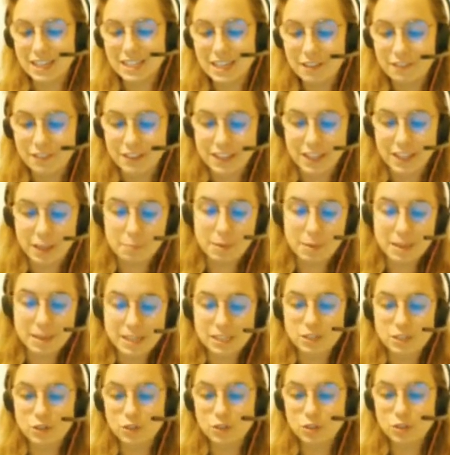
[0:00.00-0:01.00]
elles avaient
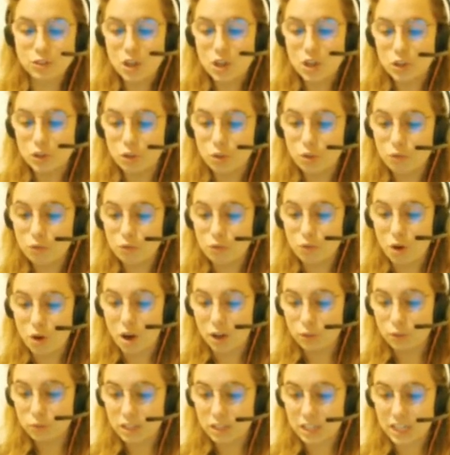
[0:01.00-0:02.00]
d'impatience de
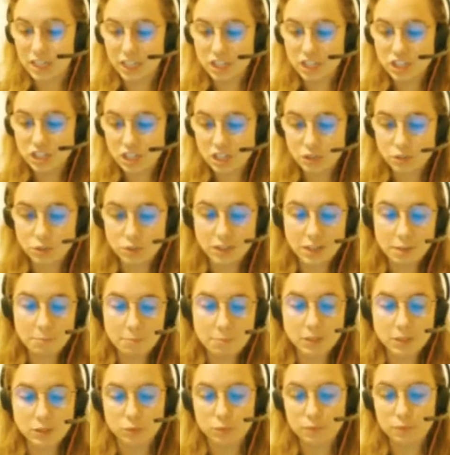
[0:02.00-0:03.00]
voir toutes les richesses de sa
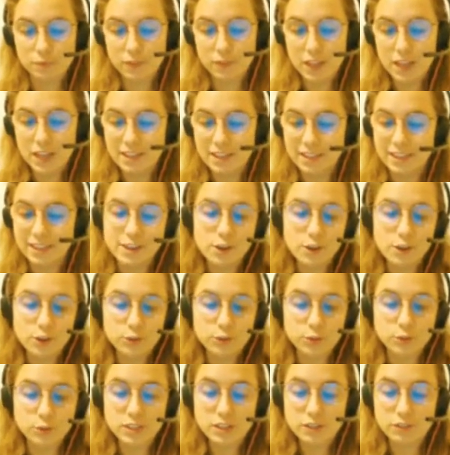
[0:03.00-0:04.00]
maison
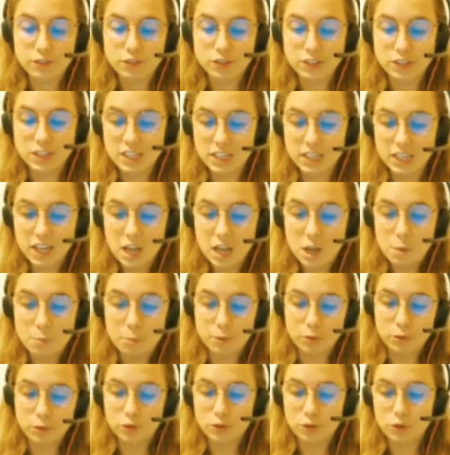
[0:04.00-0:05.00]
n'ayant osé venir
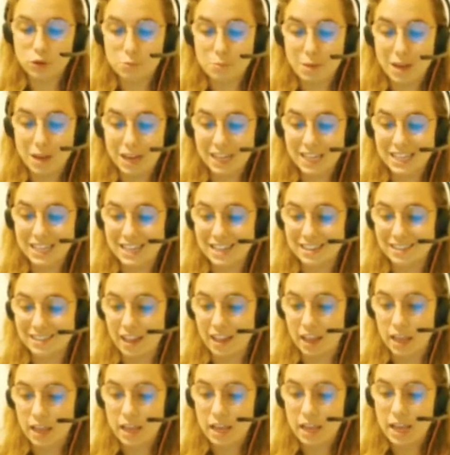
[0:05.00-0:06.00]
pendant que le mari y
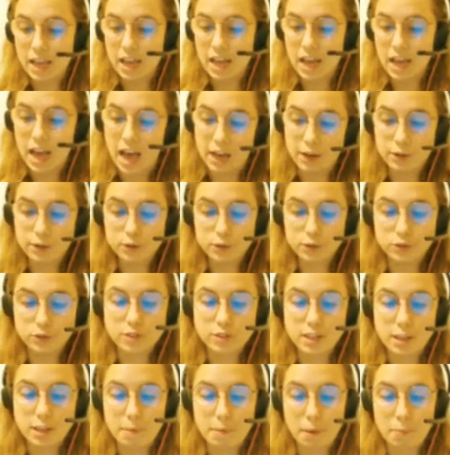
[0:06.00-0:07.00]
était à cause
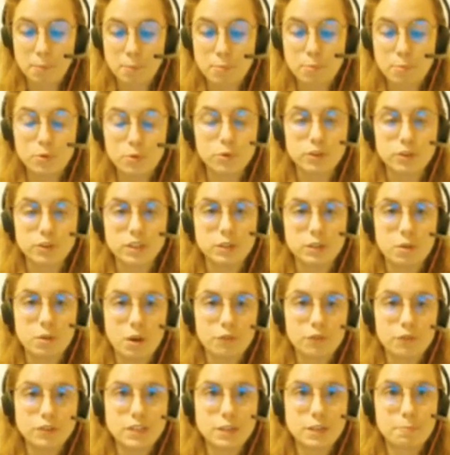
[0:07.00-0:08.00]
de sa barbe bleue qui
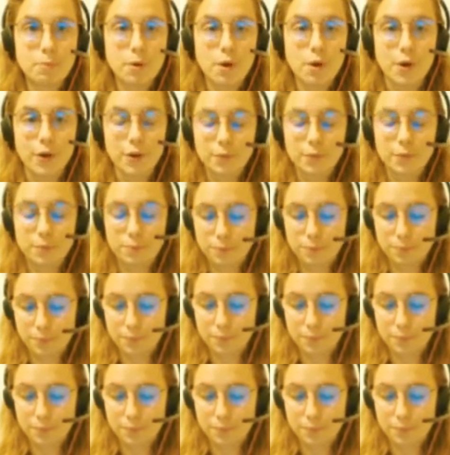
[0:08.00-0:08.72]
leur faisait peur